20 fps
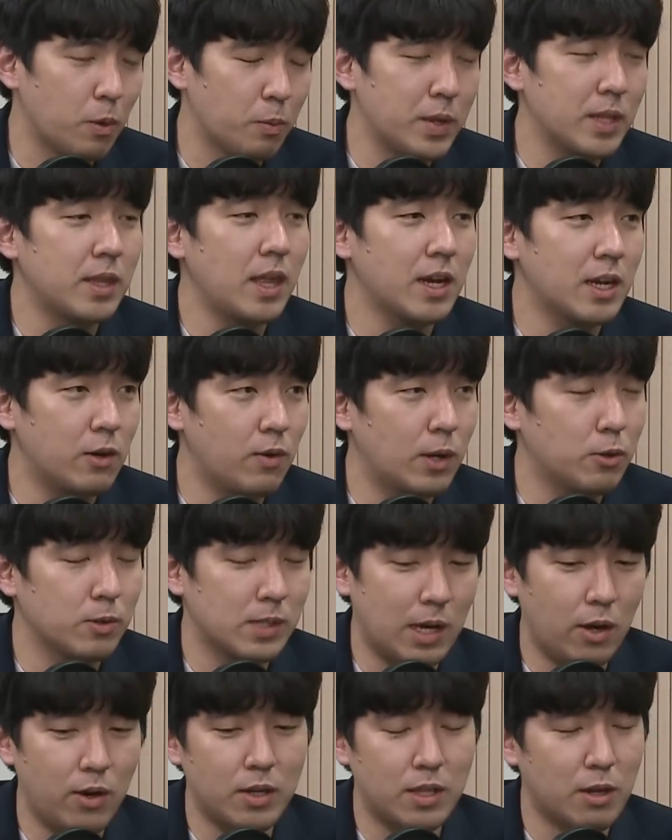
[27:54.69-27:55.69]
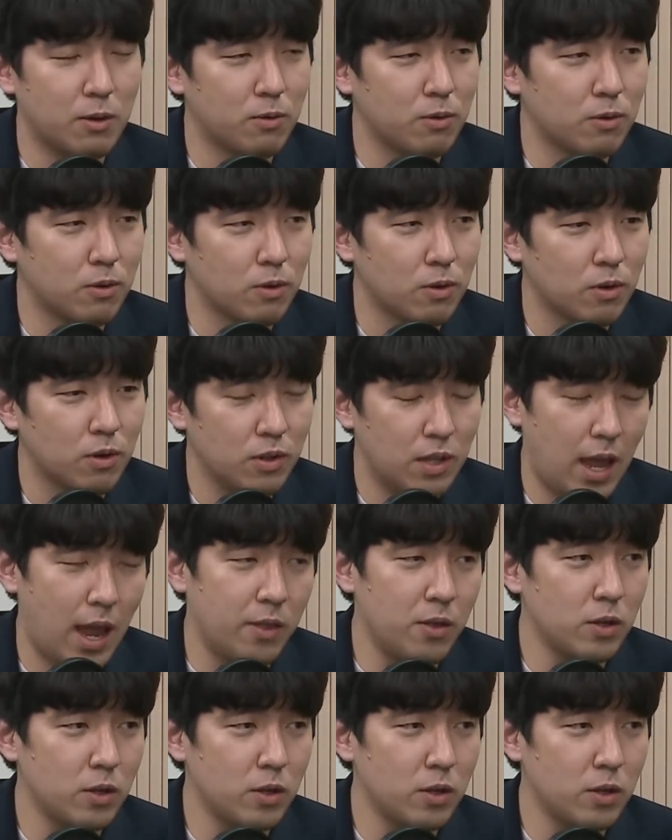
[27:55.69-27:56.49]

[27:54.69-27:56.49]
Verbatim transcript: 뭐 핀테크와도 네. 싸워야 되고 근데 네.